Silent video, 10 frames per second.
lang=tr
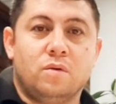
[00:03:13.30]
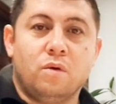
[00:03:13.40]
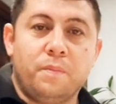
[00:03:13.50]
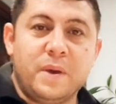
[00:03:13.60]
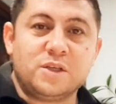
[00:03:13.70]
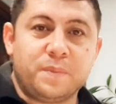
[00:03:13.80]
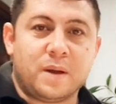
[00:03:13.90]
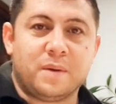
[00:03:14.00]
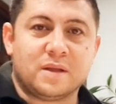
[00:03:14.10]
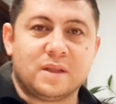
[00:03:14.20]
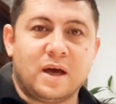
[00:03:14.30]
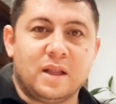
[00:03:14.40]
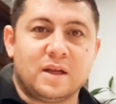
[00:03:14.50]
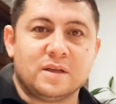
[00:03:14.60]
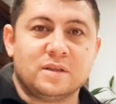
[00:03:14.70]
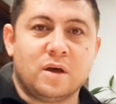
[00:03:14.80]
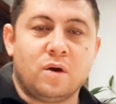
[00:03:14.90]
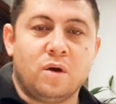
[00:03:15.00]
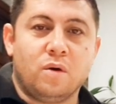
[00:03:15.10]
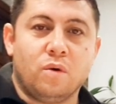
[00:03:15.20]
o beş parmak dağlarında
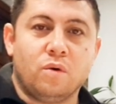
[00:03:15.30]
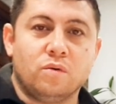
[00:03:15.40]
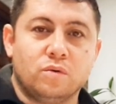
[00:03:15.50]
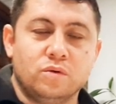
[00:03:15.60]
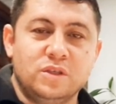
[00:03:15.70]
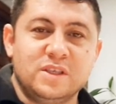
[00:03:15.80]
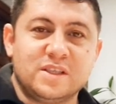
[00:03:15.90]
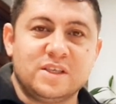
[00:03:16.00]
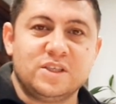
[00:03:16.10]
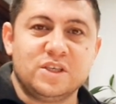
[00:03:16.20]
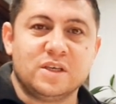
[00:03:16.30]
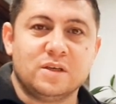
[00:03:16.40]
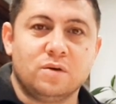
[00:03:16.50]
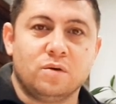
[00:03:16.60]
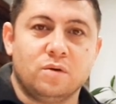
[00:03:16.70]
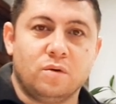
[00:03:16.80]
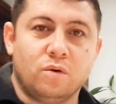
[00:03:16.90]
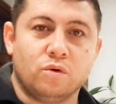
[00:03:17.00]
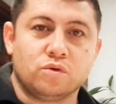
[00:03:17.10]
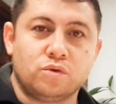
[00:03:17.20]
o yırtıcı,
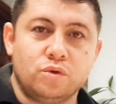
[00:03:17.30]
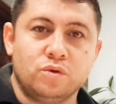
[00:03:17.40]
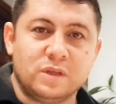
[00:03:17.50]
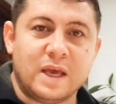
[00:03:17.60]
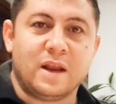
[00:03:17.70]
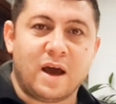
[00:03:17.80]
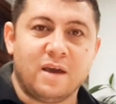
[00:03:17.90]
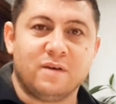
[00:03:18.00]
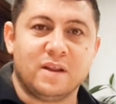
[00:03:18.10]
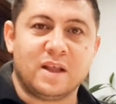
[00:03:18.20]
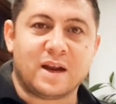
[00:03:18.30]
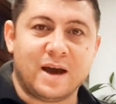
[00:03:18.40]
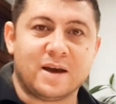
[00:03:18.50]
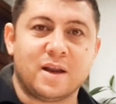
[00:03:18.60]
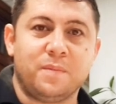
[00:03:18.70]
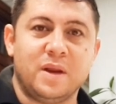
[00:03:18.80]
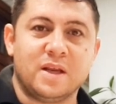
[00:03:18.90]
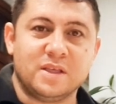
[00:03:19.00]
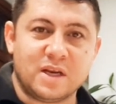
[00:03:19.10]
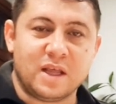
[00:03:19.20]
o sürüngen hayvanlar, akrepler,
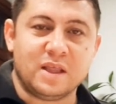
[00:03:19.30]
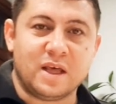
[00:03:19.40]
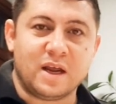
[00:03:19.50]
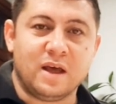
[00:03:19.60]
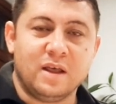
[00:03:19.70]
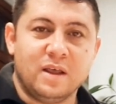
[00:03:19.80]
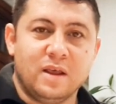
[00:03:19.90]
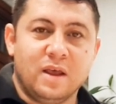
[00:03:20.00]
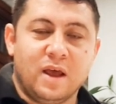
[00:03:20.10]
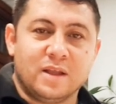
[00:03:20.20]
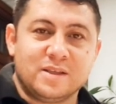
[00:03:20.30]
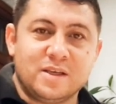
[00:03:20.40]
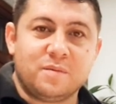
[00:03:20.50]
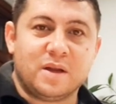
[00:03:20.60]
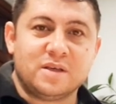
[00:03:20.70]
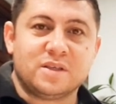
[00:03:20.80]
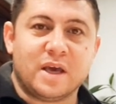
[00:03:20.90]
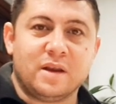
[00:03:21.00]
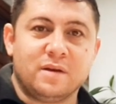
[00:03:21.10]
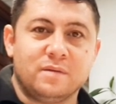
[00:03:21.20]
yılanlara
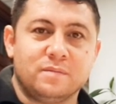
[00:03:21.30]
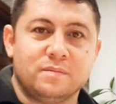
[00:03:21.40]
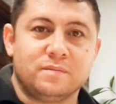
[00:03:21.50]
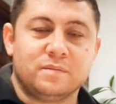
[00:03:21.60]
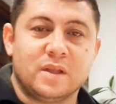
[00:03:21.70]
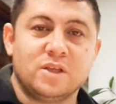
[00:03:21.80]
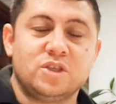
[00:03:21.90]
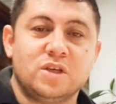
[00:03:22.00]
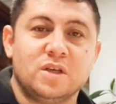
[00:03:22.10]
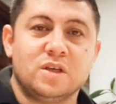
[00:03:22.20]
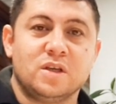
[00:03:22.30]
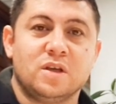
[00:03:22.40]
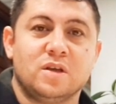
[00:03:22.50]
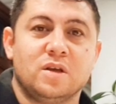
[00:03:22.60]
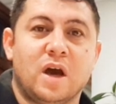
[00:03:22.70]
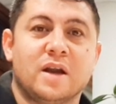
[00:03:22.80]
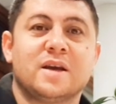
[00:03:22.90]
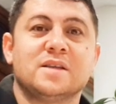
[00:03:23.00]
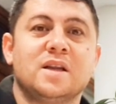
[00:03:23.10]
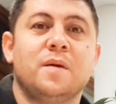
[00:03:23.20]
tırmanırken hiç
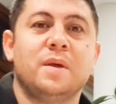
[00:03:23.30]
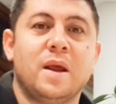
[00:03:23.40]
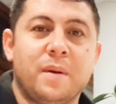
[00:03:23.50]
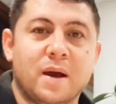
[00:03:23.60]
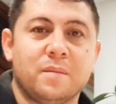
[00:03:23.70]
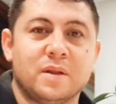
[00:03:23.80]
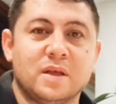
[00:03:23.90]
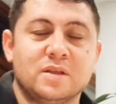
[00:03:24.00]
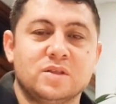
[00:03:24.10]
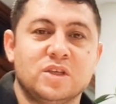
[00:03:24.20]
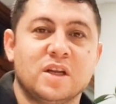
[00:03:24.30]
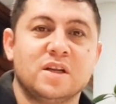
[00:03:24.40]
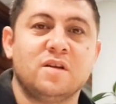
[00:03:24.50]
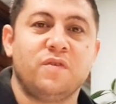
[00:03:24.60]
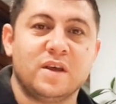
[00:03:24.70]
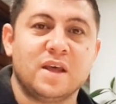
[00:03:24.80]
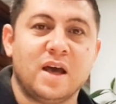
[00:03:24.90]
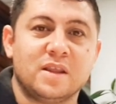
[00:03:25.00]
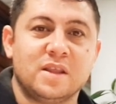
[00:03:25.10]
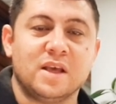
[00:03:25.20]
arkasına bile bakmadan canını
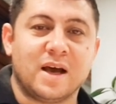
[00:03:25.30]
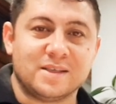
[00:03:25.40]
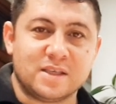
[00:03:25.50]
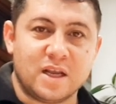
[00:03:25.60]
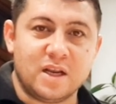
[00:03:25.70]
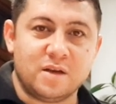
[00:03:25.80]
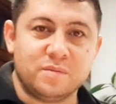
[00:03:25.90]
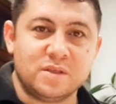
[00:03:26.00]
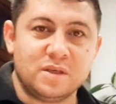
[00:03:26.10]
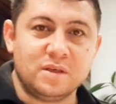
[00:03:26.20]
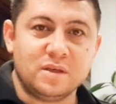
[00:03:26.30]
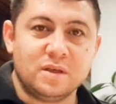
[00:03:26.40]
feda ettiği askerlerimizin